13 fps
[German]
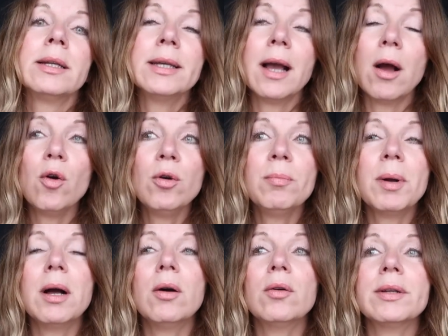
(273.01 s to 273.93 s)
Die
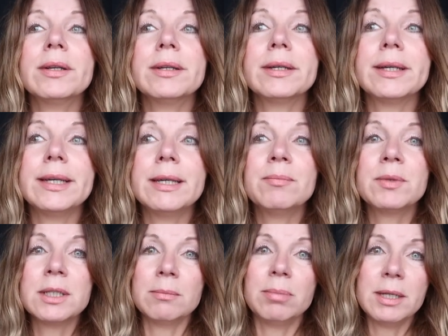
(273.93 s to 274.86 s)
Augenbrauen erheben
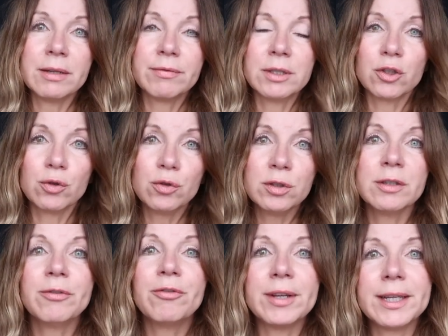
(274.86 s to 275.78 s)
den Blick, wenn schön
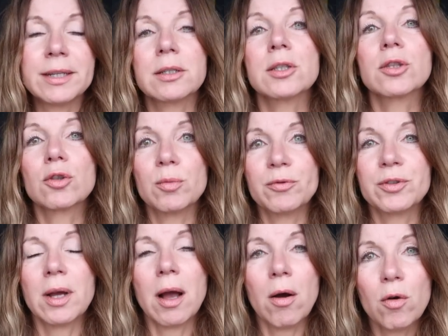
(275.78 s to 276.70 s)
gepflegt,
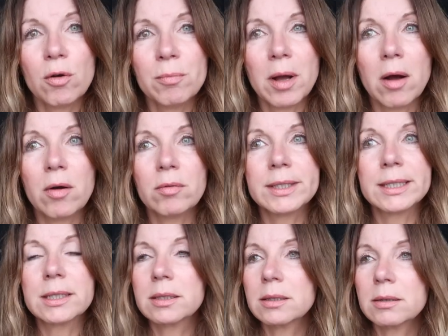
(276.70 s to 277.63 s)
gezupfte Augenbrauen
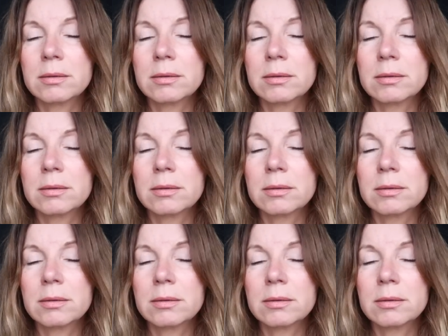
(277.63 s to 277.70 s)
jetzt,